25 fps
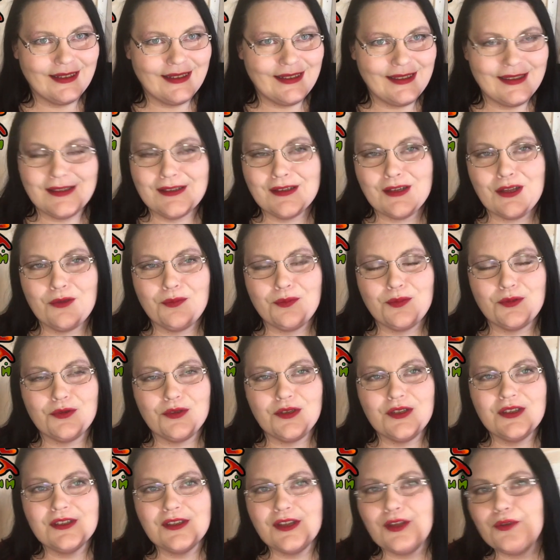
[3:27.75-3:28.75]
Не знаю,
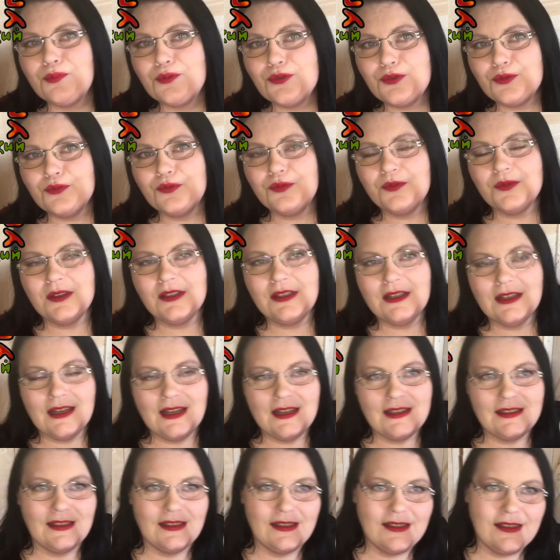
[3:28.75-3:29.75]
не знаю, почему у меня
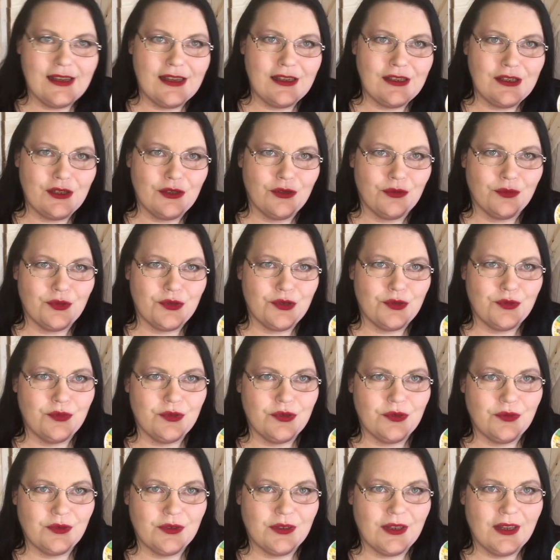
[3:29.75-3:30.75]
такая ассоциация, но
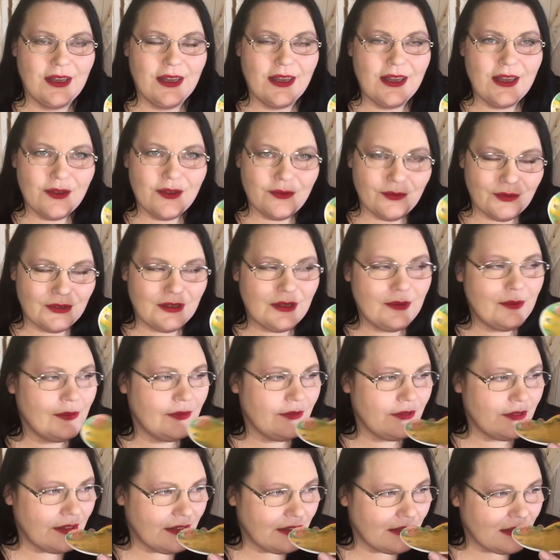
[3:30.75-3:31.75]
почему-то вот, вот
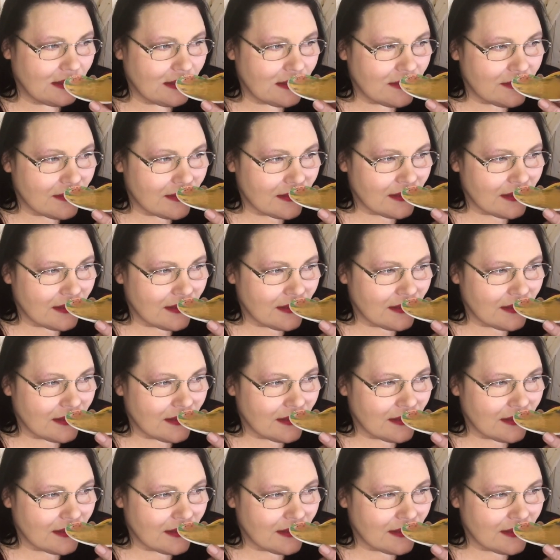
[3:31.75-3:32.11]
именно вот этот,